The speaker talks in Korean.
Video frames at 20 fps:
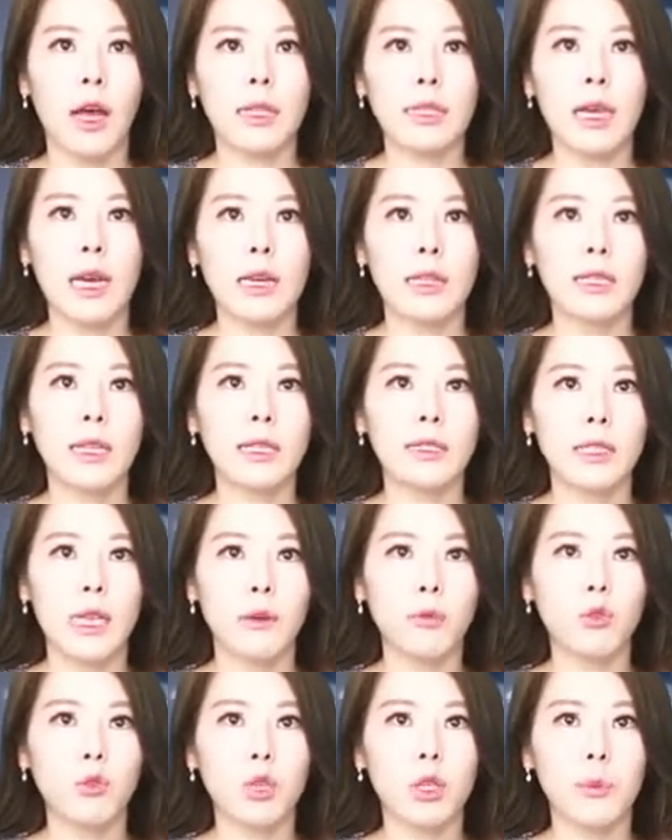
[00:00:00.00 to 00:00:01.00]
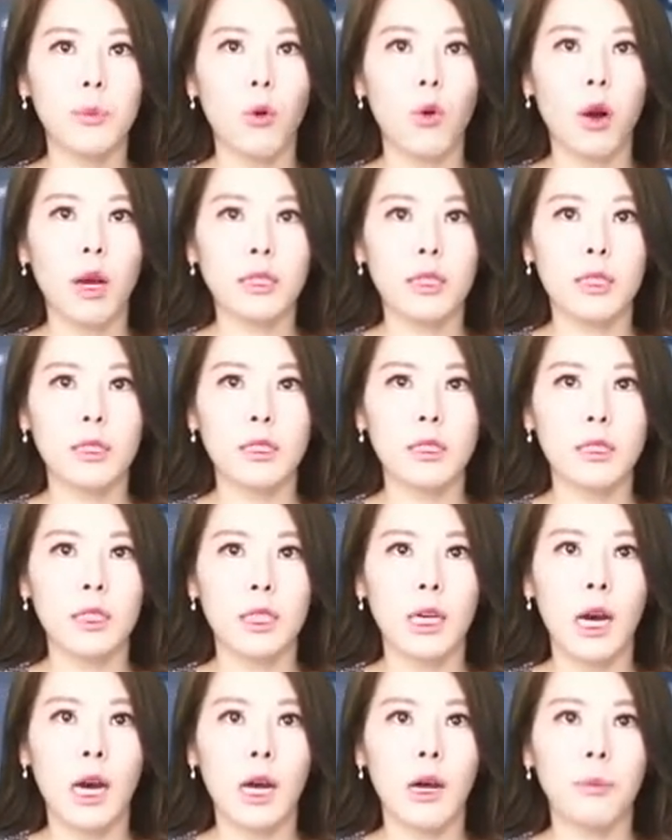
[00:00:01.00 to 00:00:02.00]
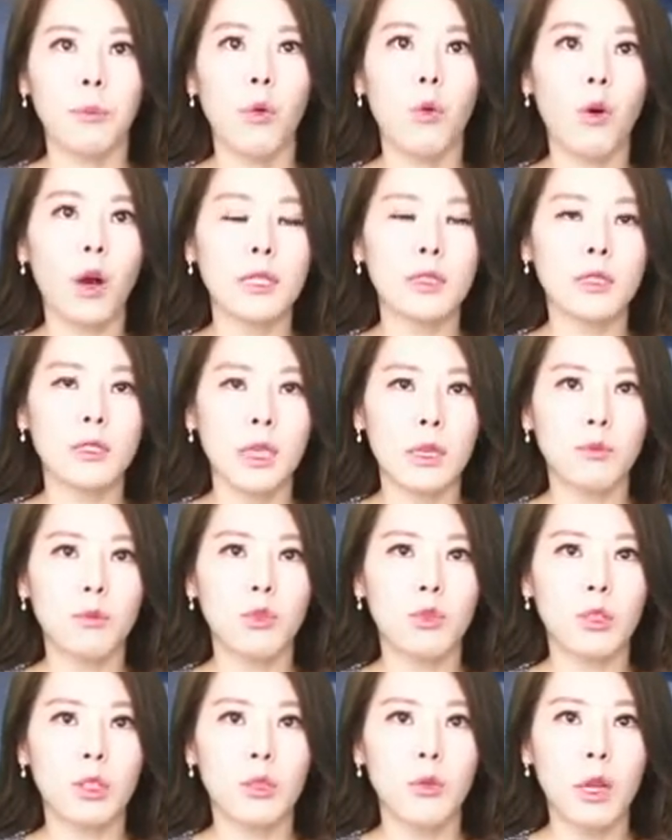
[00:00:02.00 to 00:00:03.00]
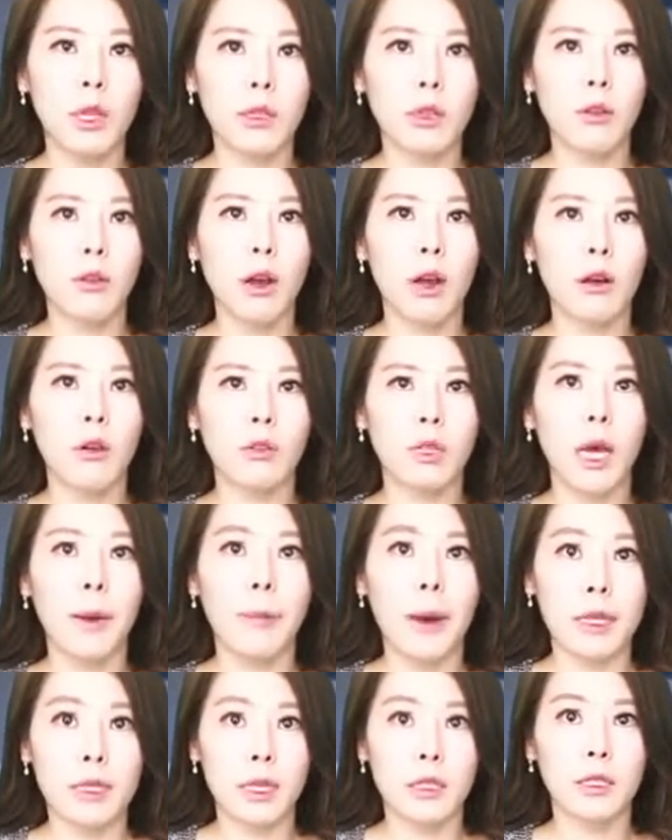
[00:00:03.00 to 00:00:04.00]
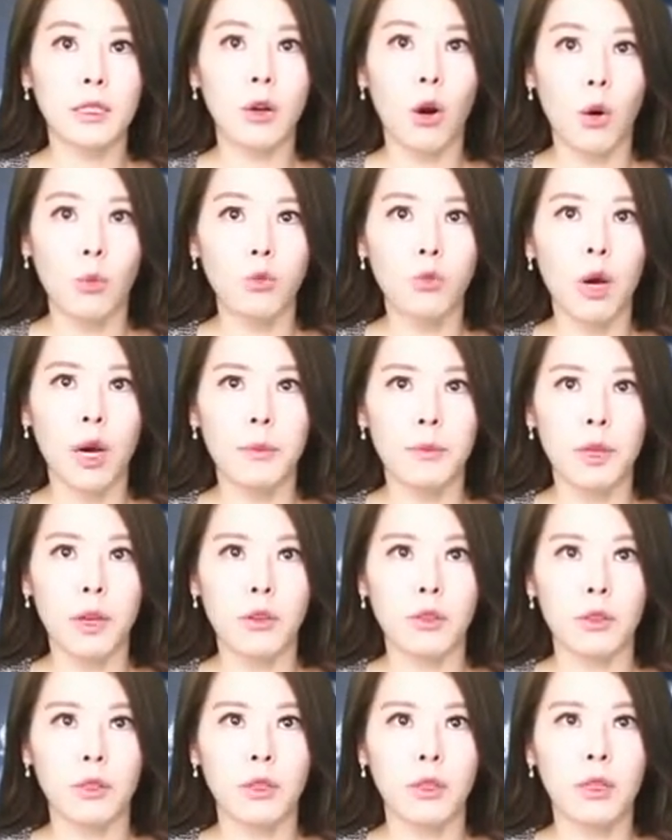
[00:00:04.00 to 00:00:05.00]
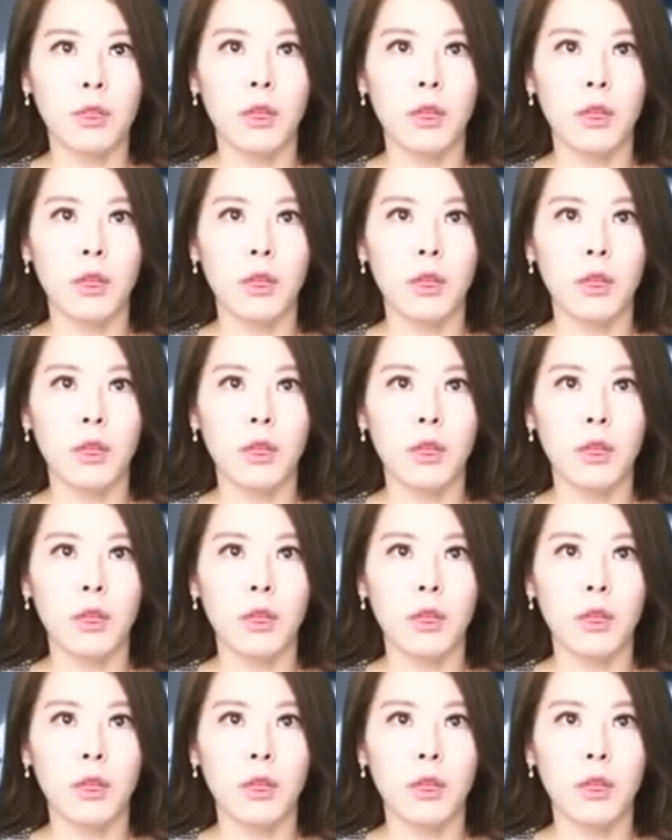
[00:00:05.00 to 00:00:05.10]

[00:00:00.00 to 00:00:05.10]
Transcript: 타인의 재물을 보관하는 이가 보관 재물을 횡령하거나 반환을 거부하면